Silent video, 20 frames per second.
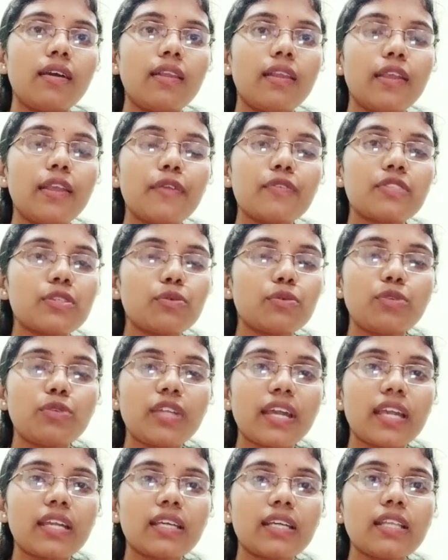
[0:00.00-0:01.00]
లీవ్స్
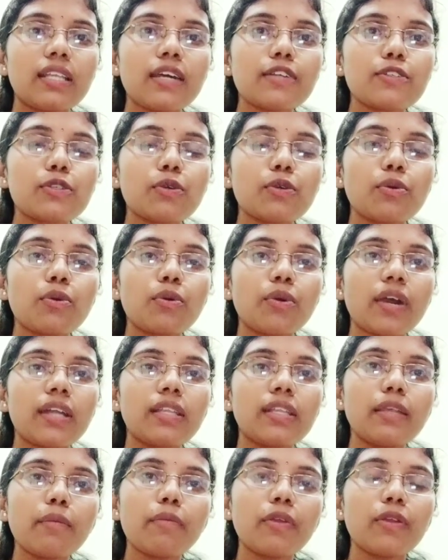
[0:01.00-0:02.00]
ఉంటాయి కదా సో
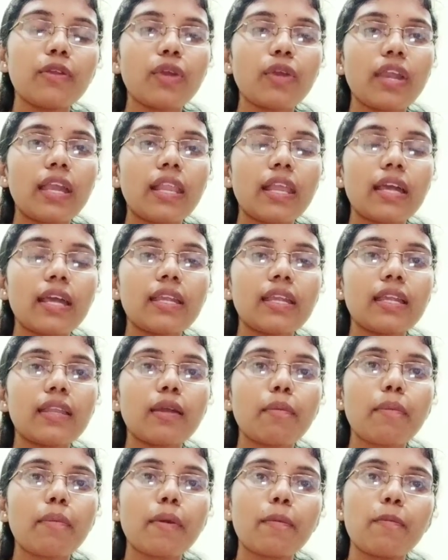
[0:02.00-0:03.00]
అది మీరు
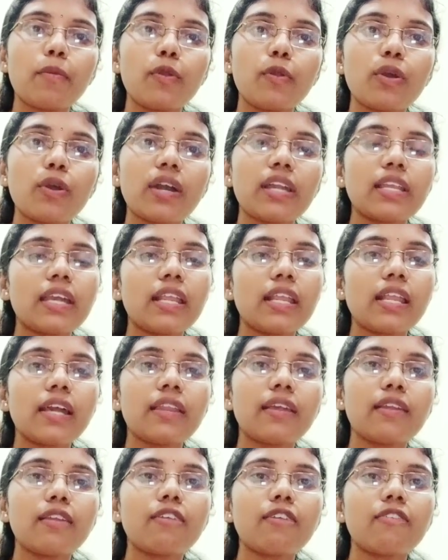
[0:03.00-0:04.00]
ఎలానైనా పప్పులో కానీ
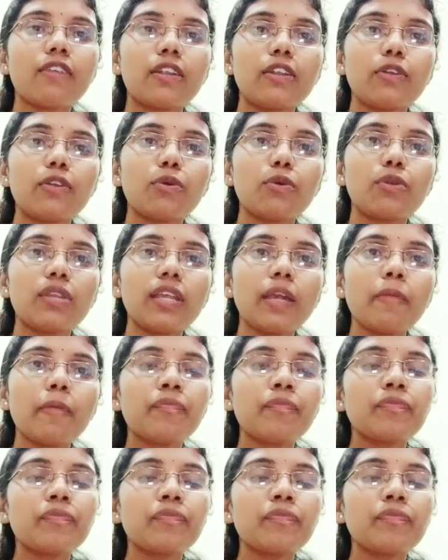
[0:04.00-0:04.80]
ఎలానైనా వండుకొని